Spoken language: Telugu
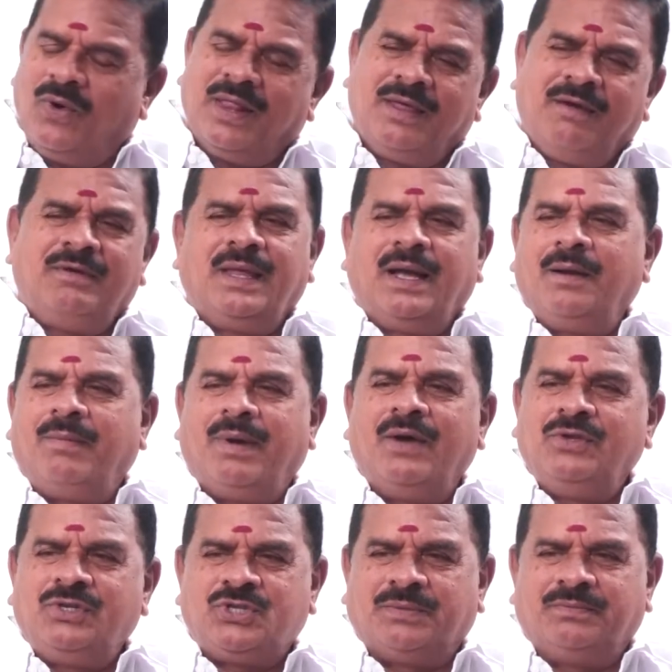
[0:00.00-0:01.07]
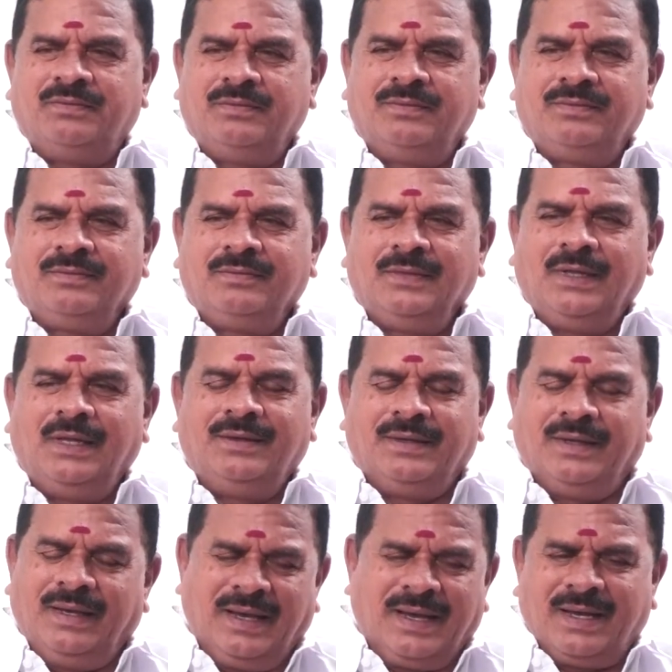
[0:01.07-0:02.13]
కూడా అదే విధంగా భావించాం
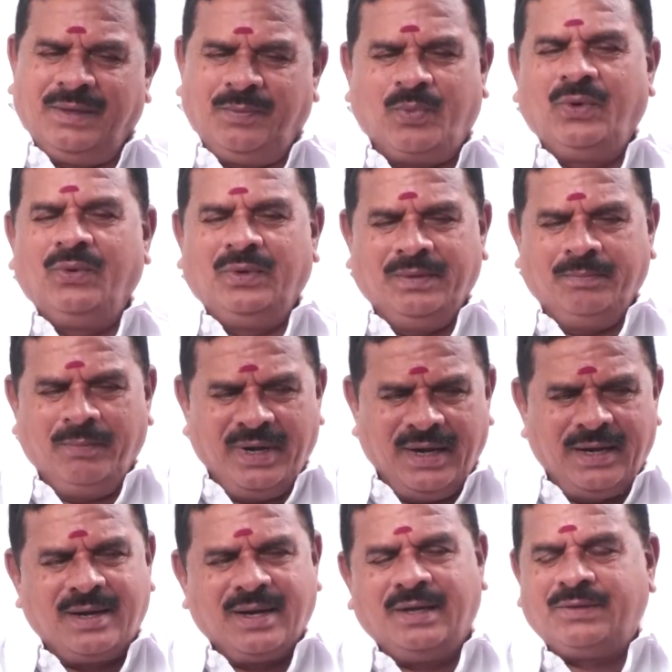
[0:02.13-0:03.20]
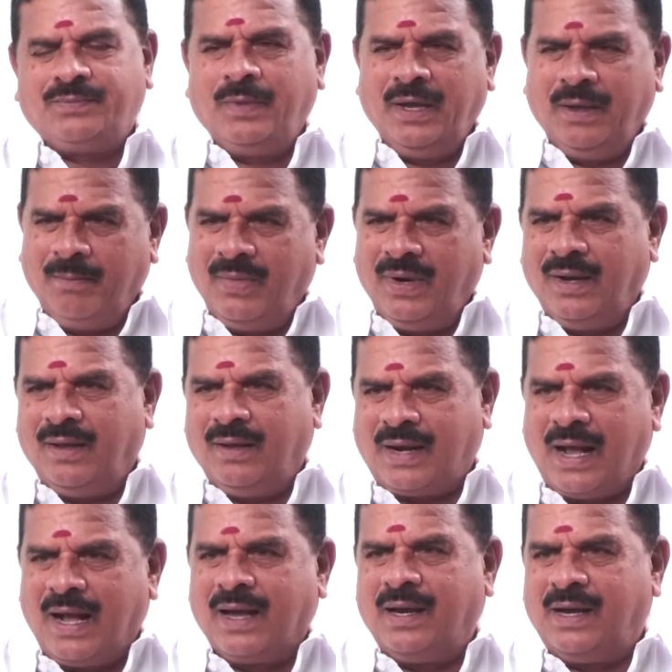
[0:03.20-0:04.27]
ఇంకా ఇప్పుడు ఇమ్మీడియట్గా
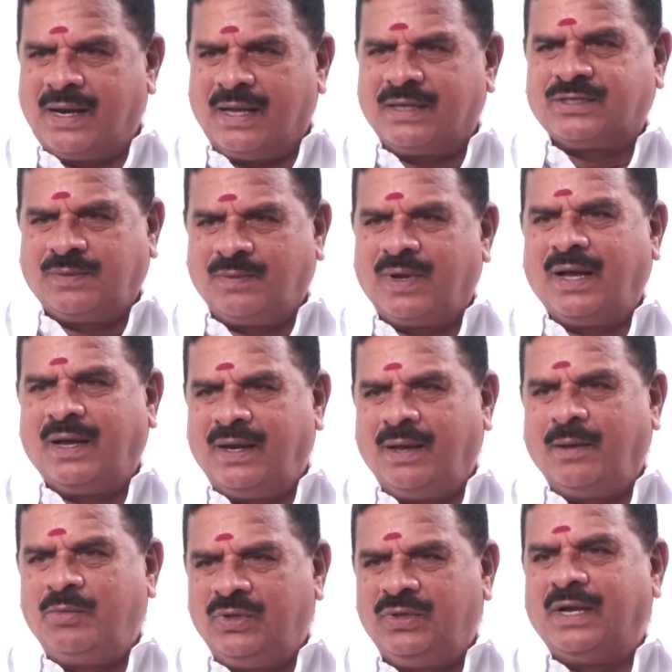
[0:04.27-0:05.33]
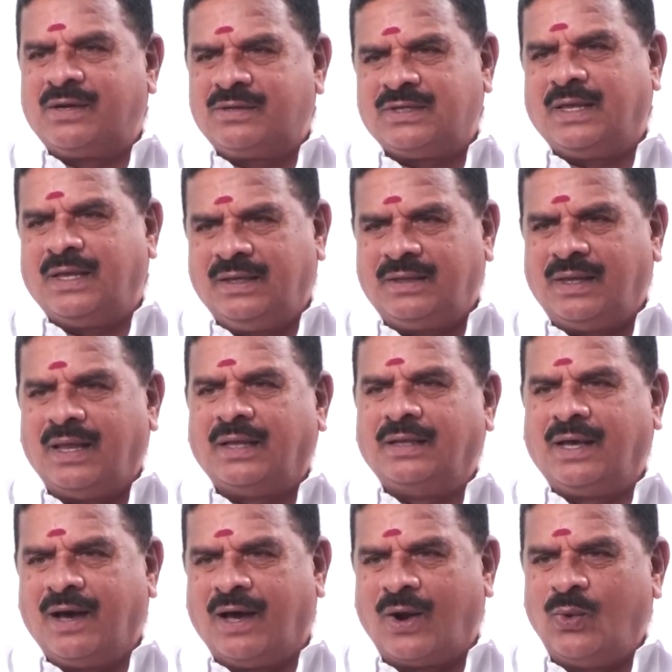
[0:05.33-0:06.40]
రాగానే రాష్ట్రం రాగానే అభివృద్ధి ఎట్లా సాధ
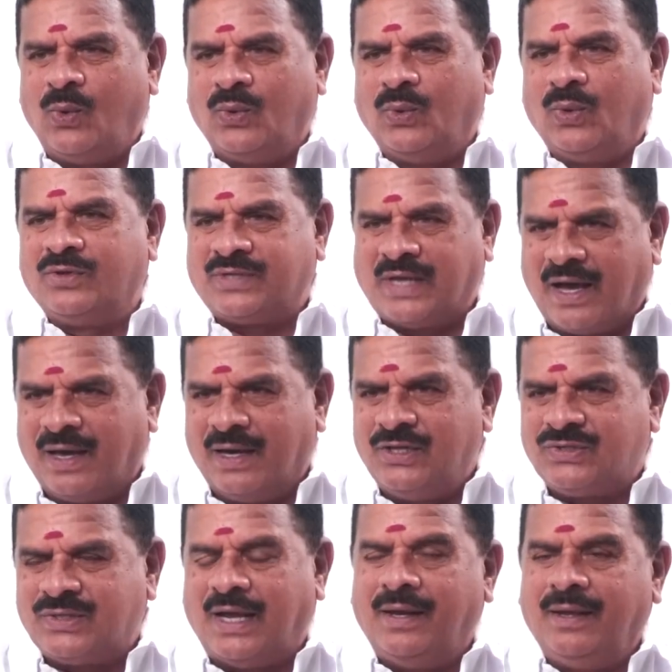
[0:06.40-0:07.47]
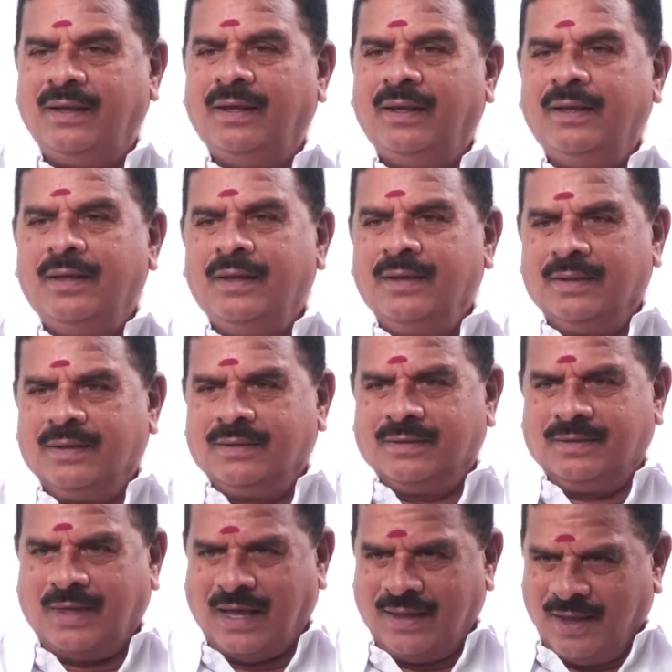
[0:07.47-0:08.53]
అధికారులు సహకరించాలి
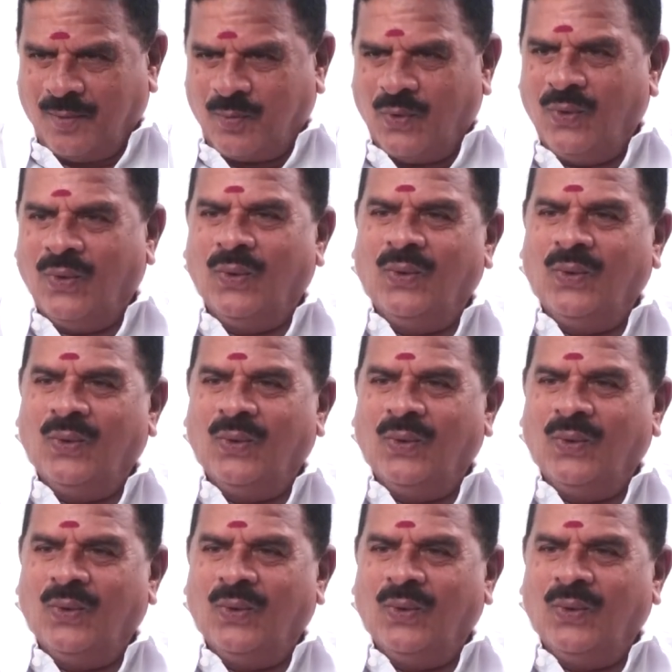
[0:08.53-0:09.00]
దాదాపు